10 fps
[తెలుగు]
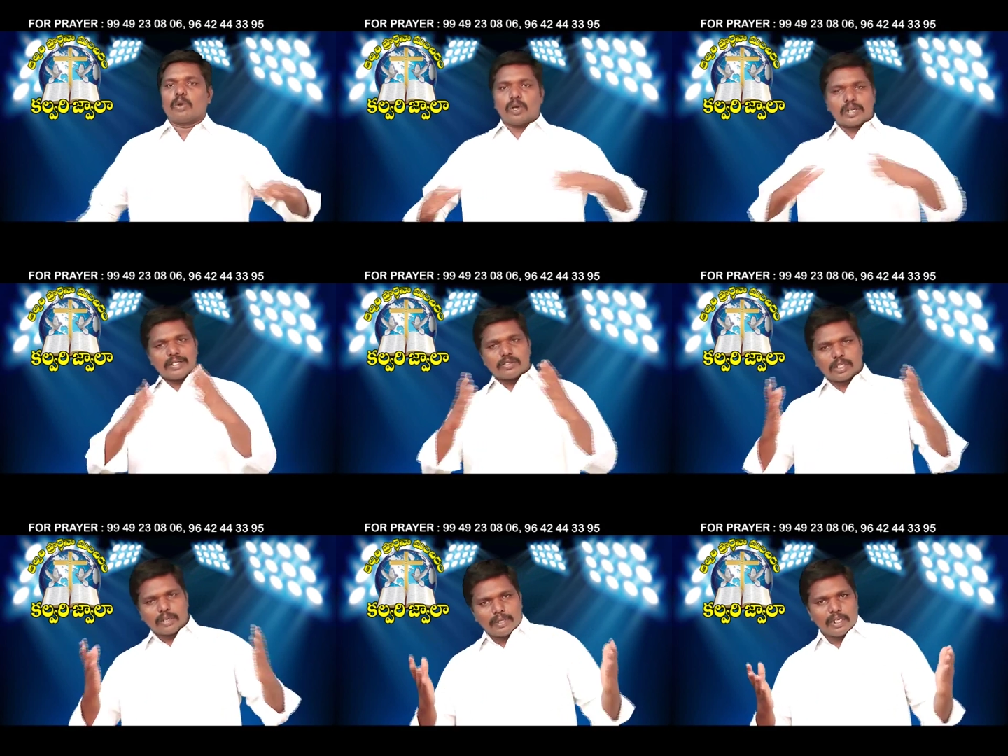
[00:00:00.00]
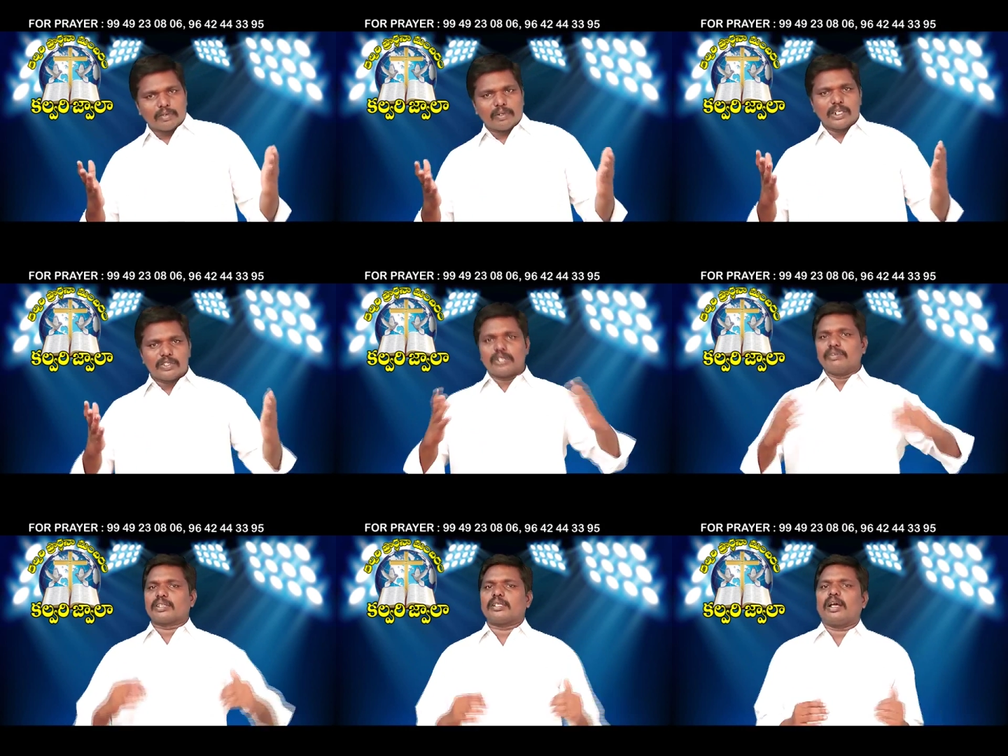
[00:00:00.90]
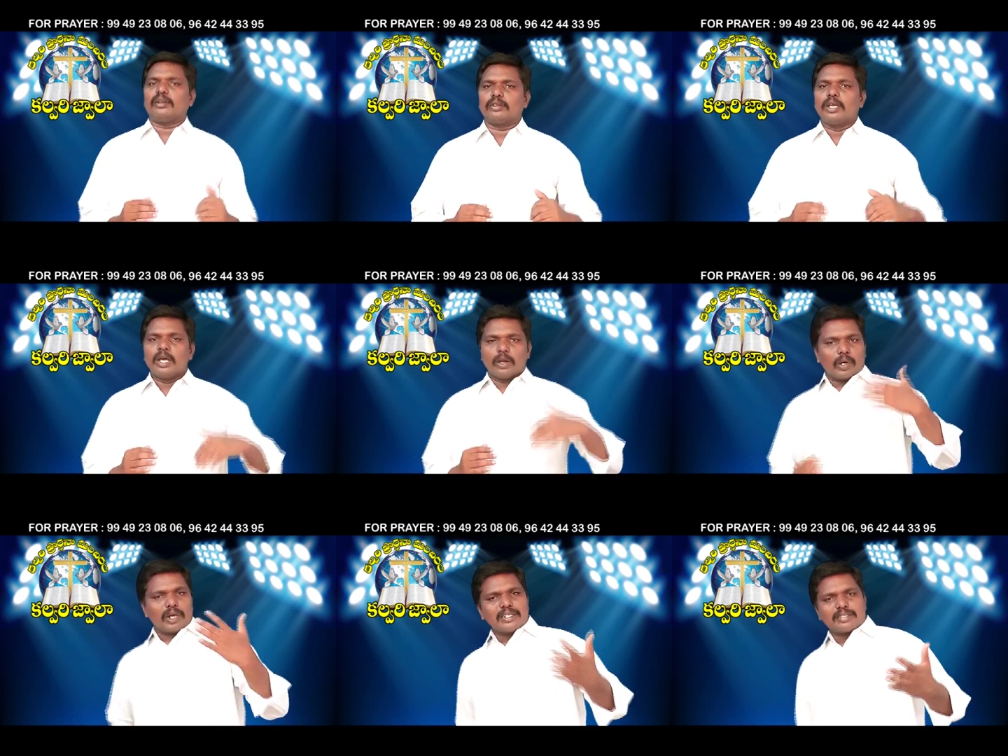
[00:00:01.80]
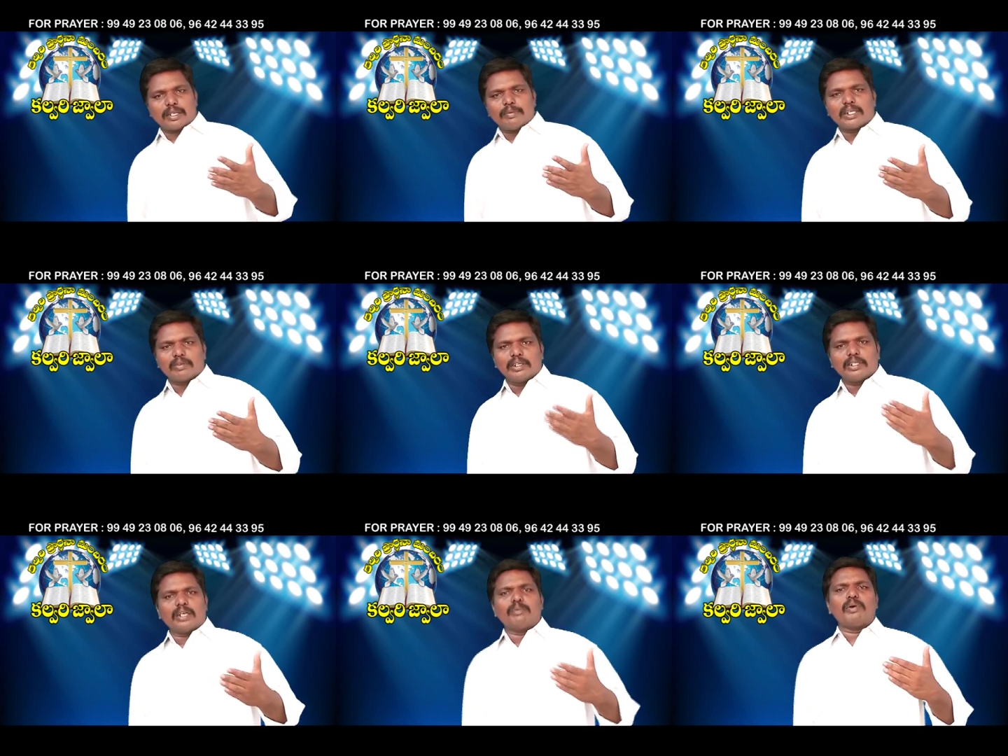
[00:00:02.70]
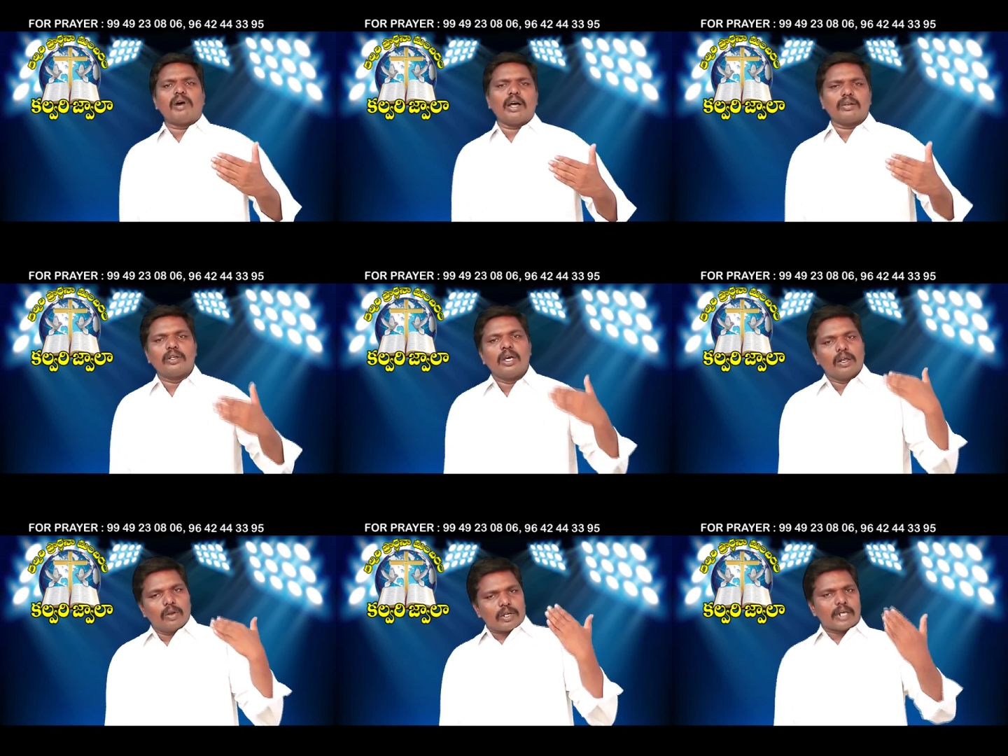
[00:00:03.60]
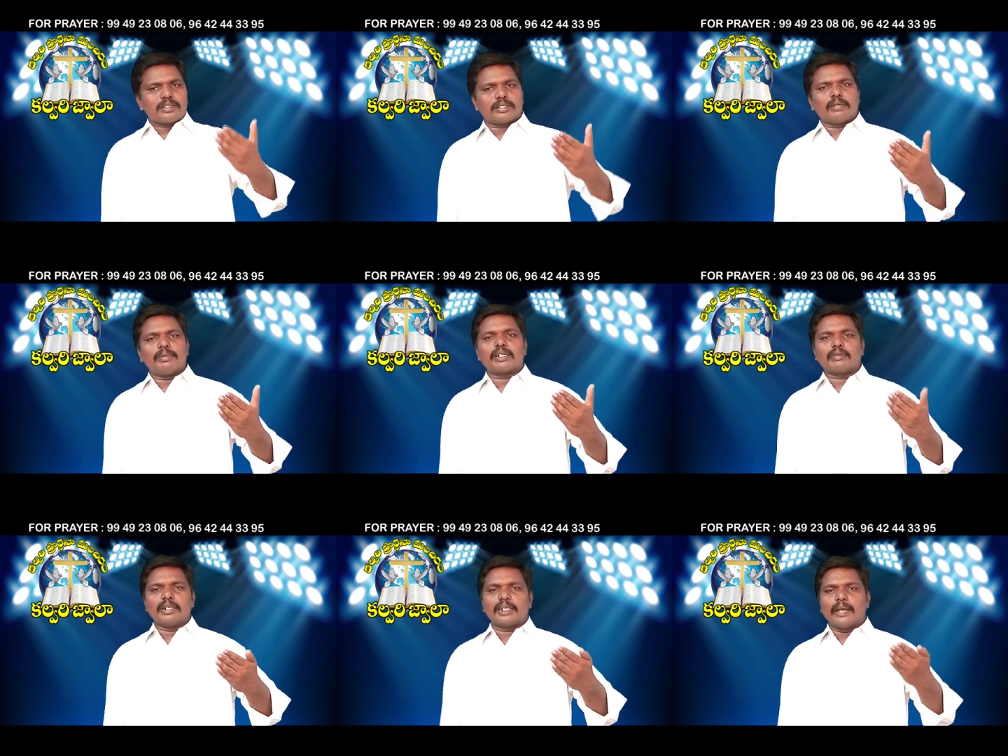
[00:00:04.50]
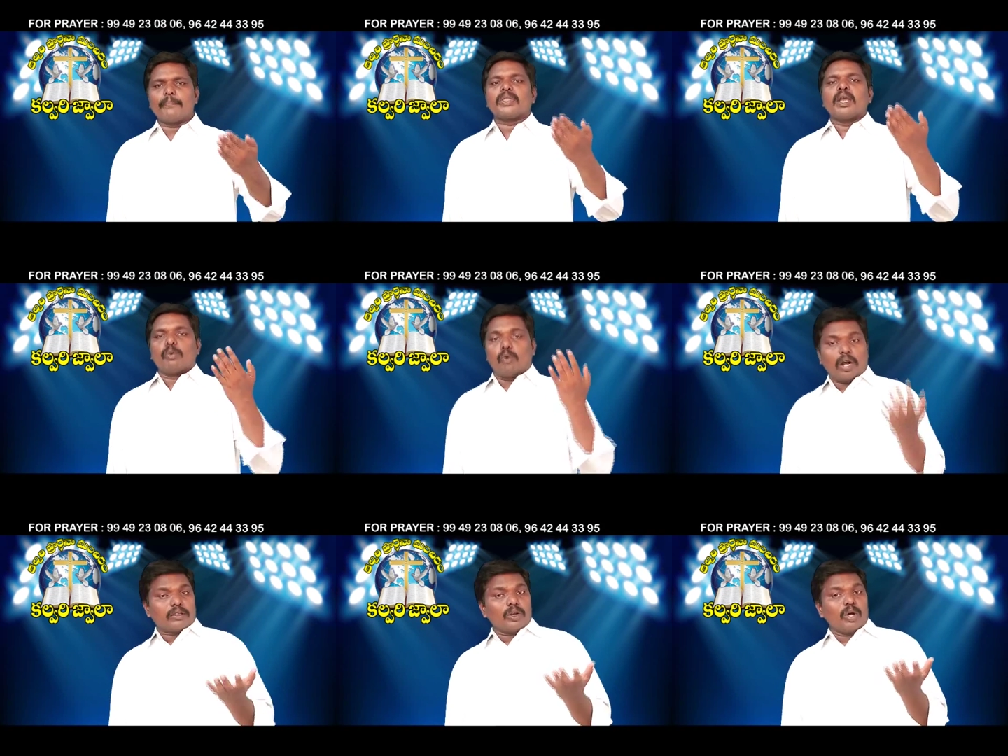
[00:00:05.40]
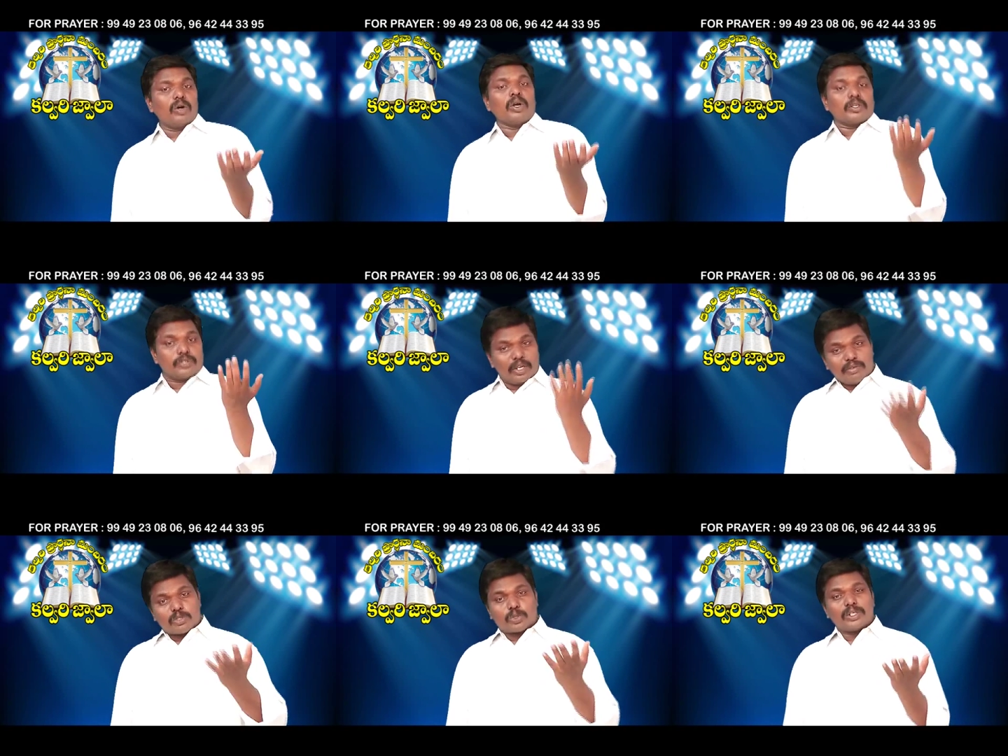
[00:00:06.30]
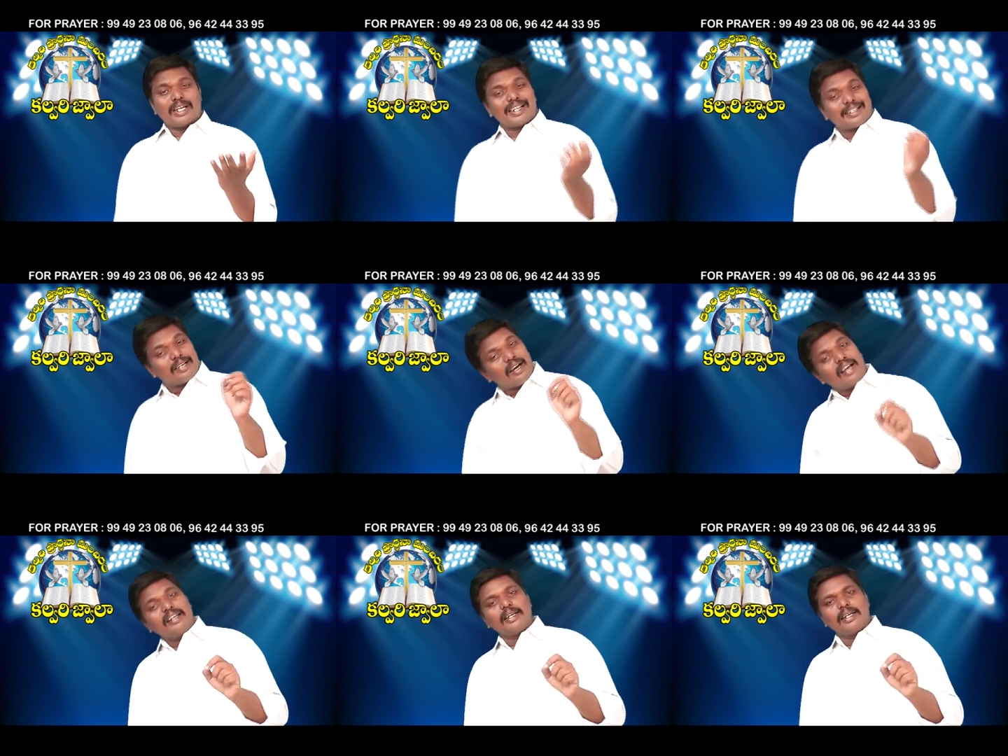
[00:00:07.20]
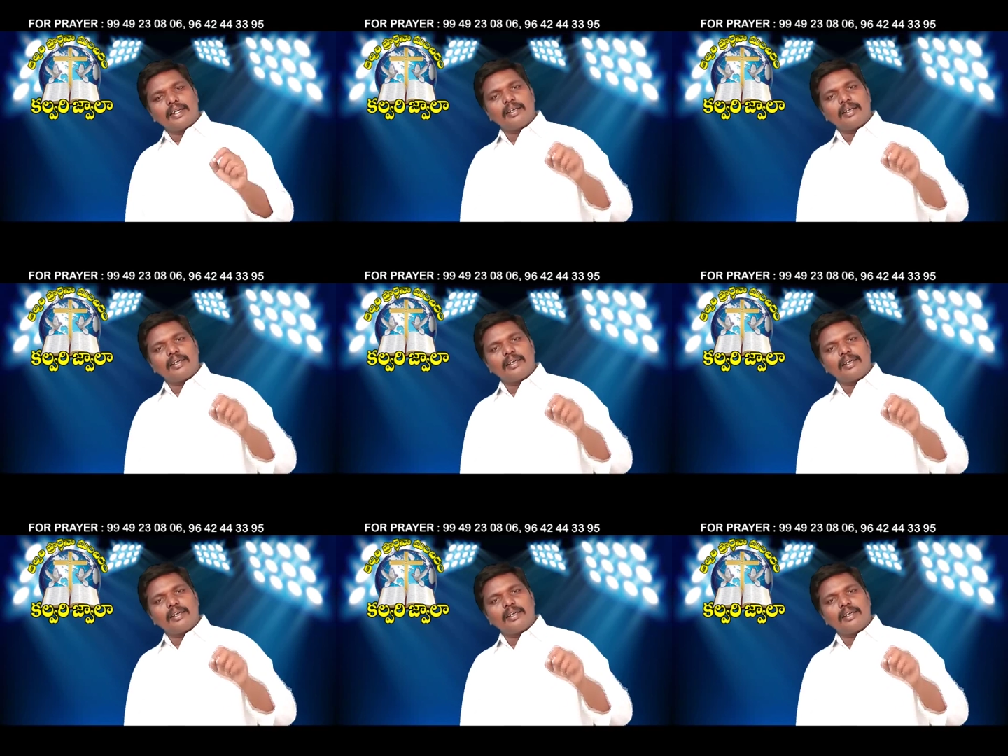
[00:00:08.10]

లోకానుసరమైనటువంటి జీవితాలు లోకానుసరమైనటువంటి అనుభవాలు లోకానుసరమైనటువంటి వాటిలో జీవిస్తున్నారే కానీ